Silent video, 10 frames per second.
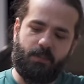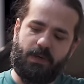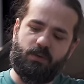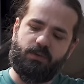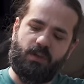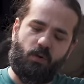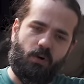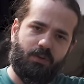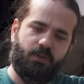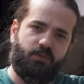me pergunta
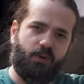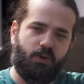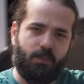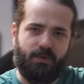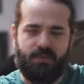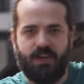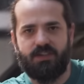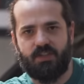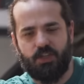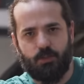qual que foi o
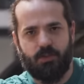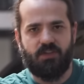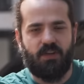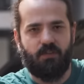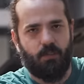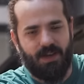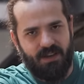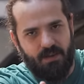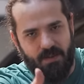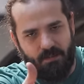lubrificante responsável
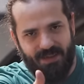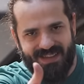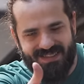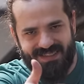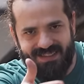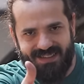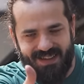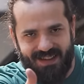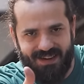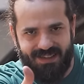pela limpeza
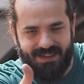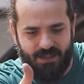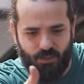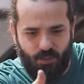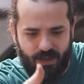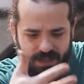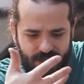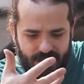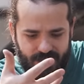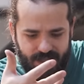interna e,
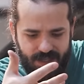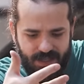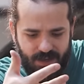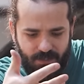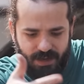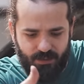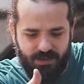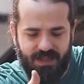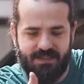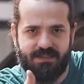e, e a
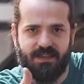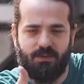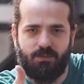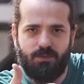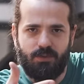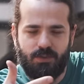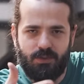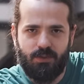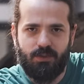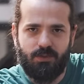manutenção
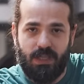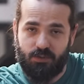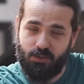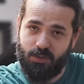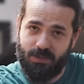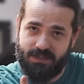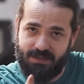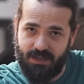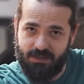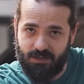nas últimas
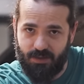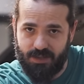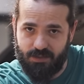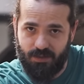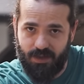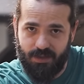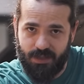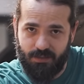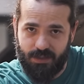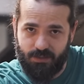três trocas de óleo
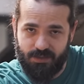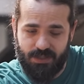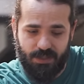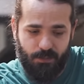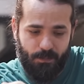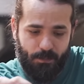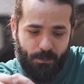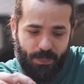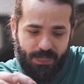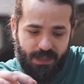aqui do Arthurzinho,
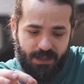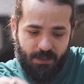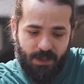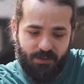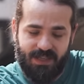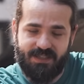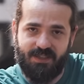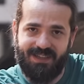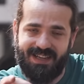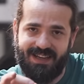na
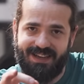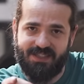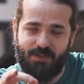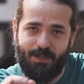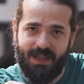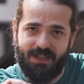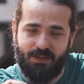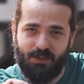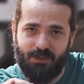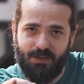manutenção daquele
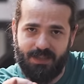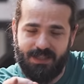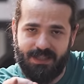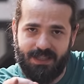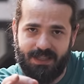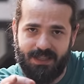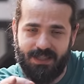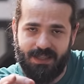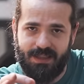aspecto que